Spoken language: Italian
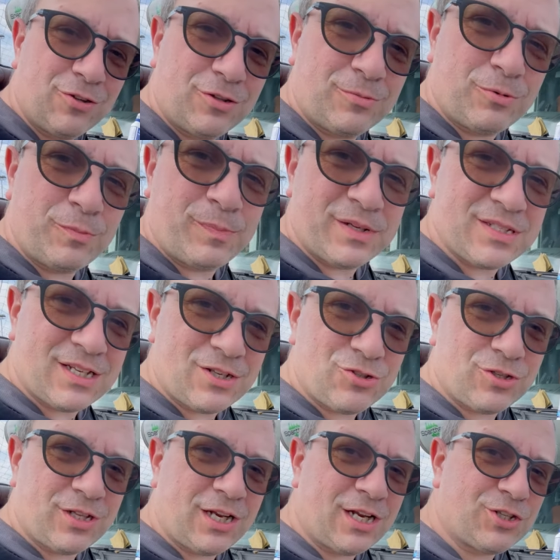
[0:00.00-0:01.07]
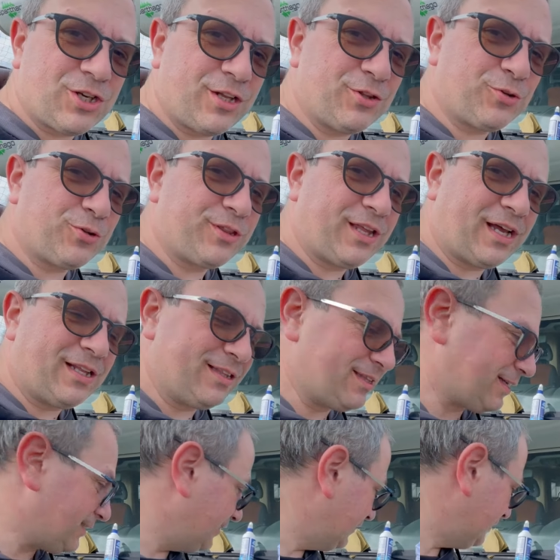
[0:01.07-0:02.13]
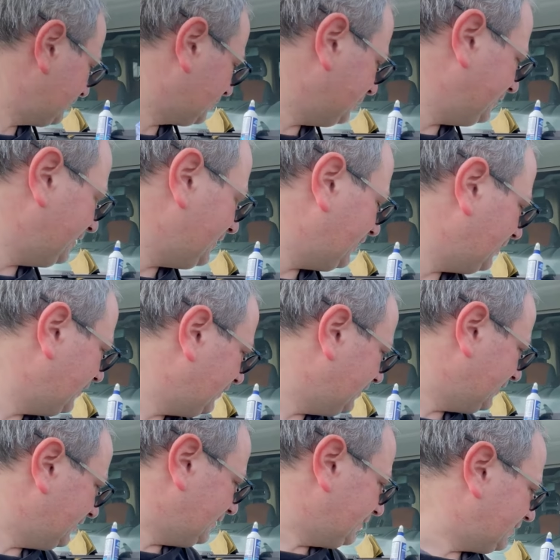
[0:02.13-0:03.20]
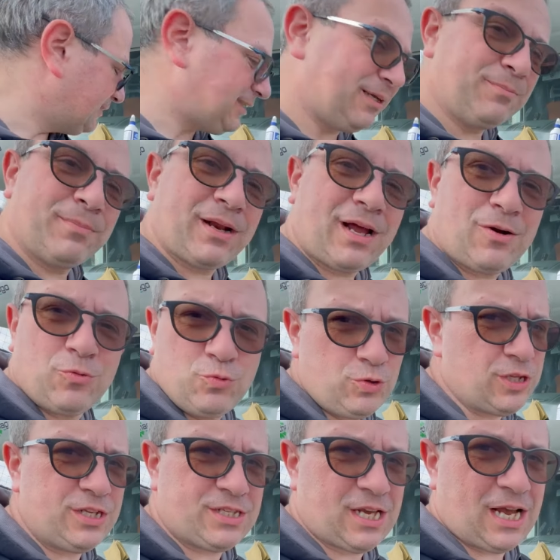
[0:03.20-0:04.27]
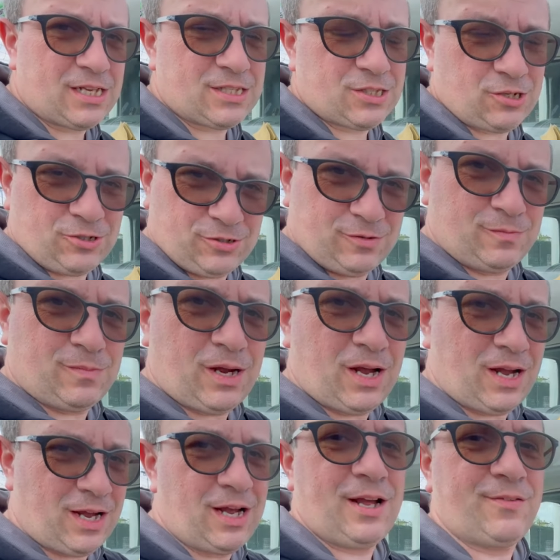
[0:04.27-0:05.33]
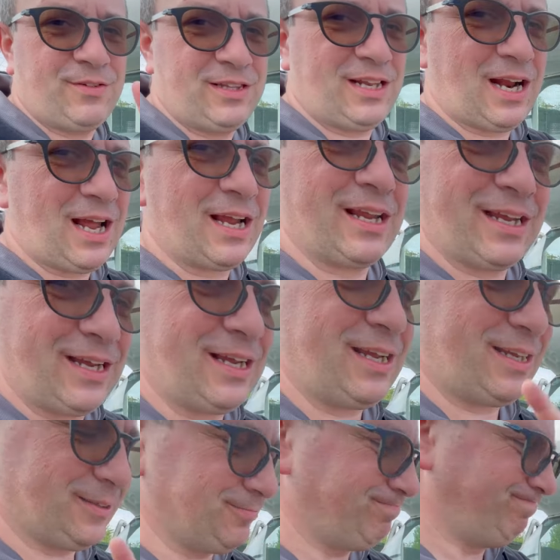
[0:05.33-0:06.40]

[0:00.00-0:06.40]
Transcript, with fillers: dopo il passaggio della 180, quindi sembra un disastro, ma vedrai che